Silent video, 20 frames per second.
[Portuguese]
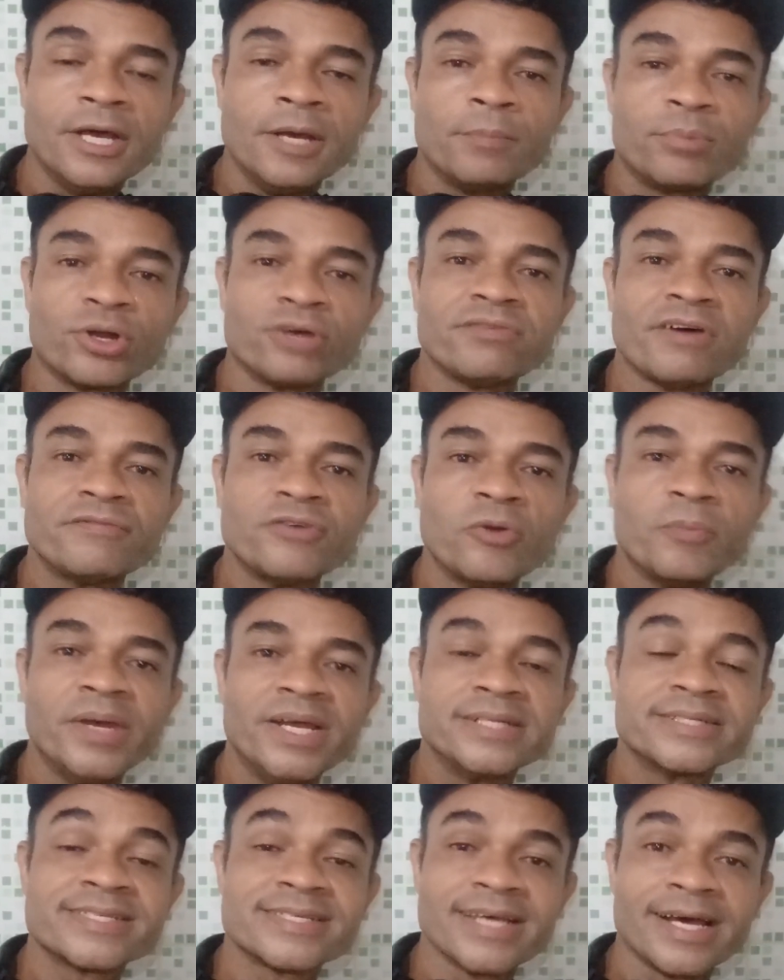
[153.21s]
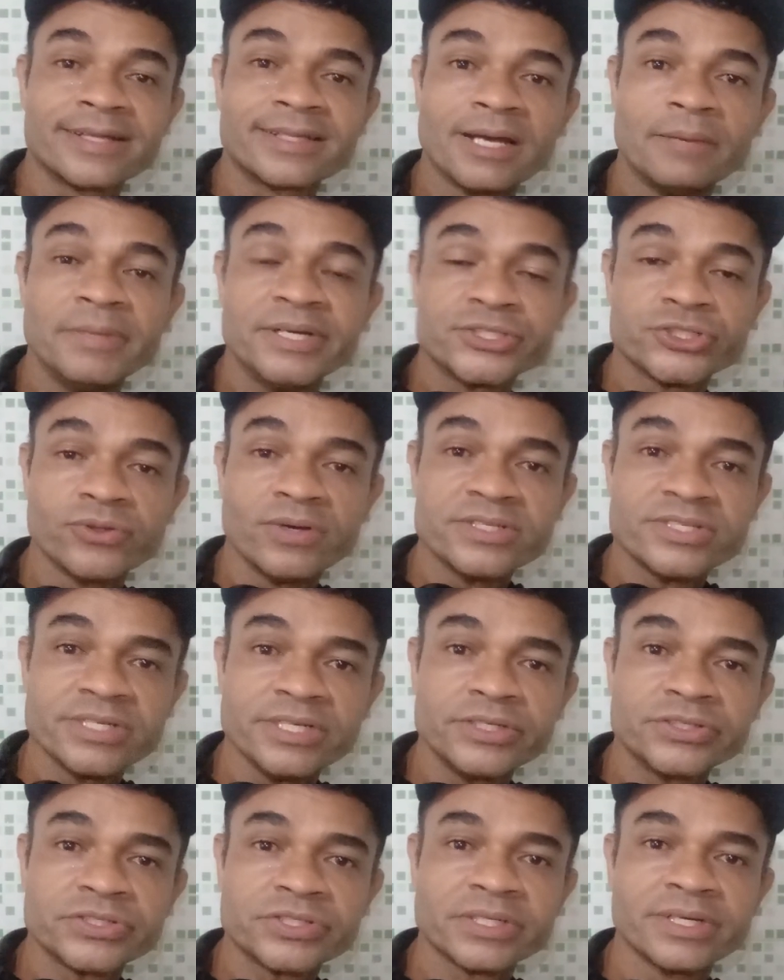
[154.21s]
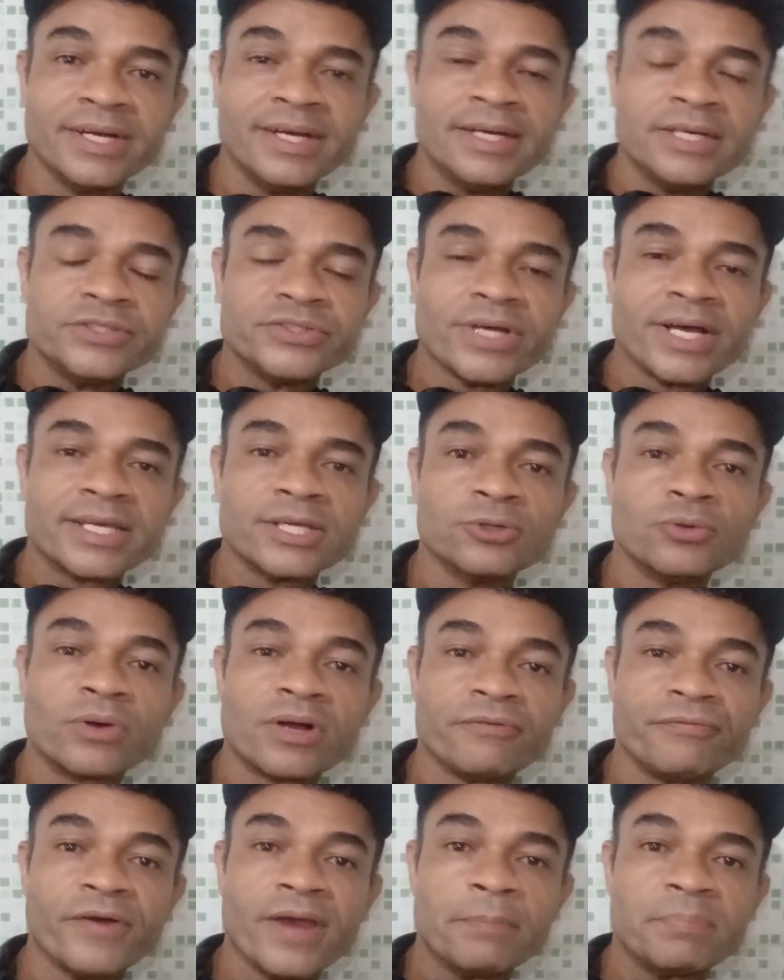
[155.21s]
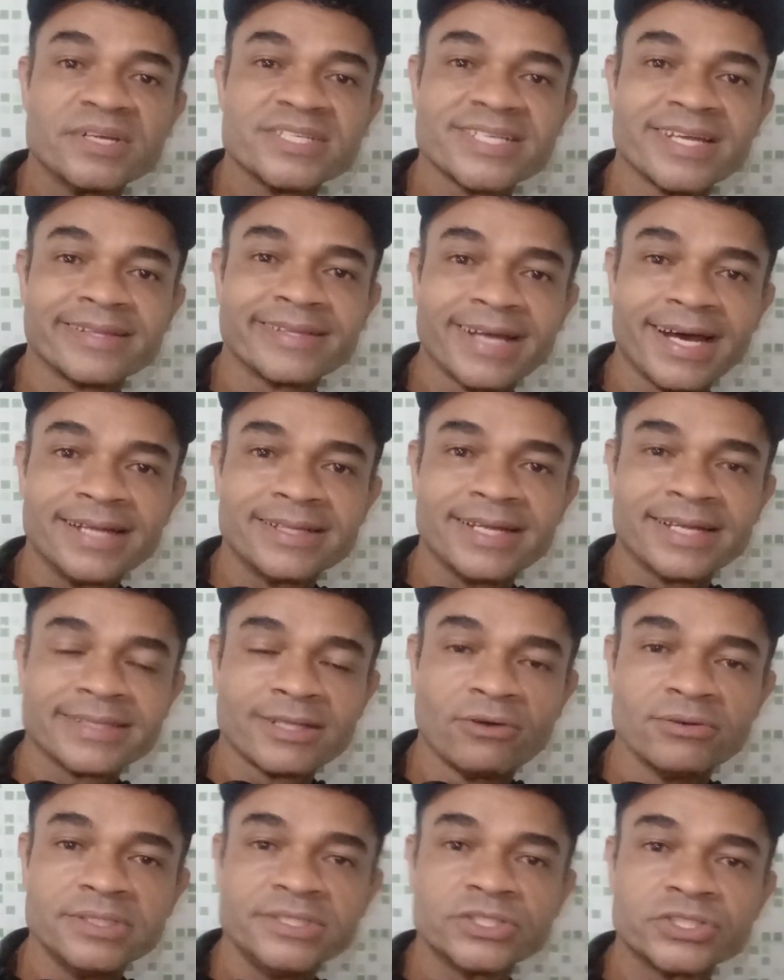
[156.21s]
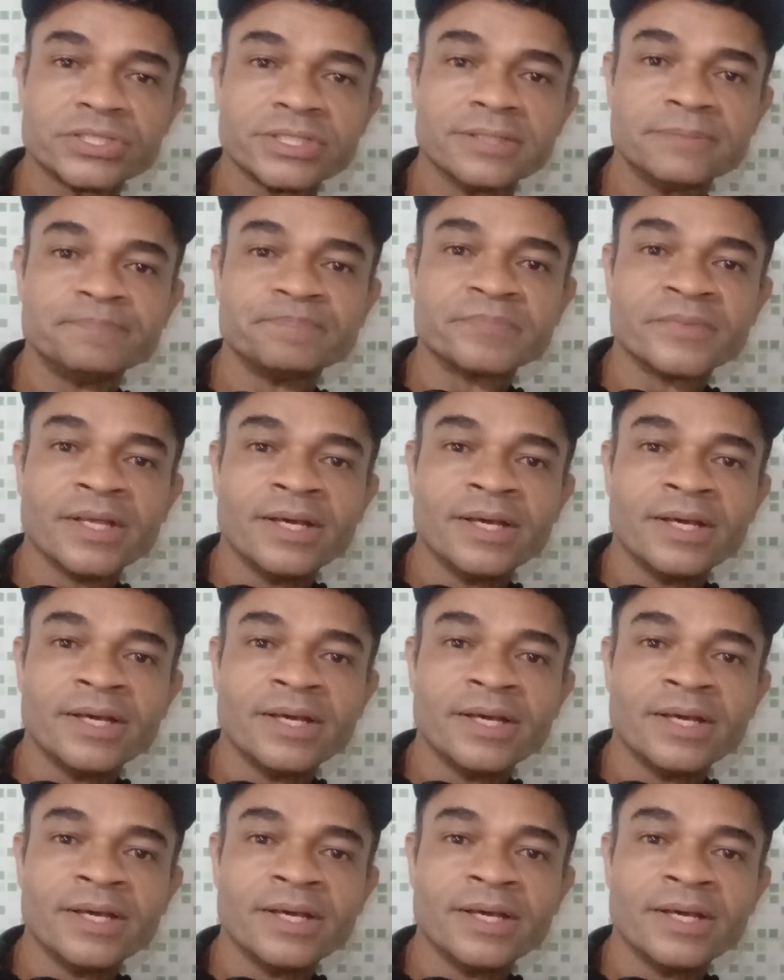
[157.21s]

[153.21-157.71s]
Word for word: Provavelmente, certamente não existe, já que nunca foi apresentada a tal lista.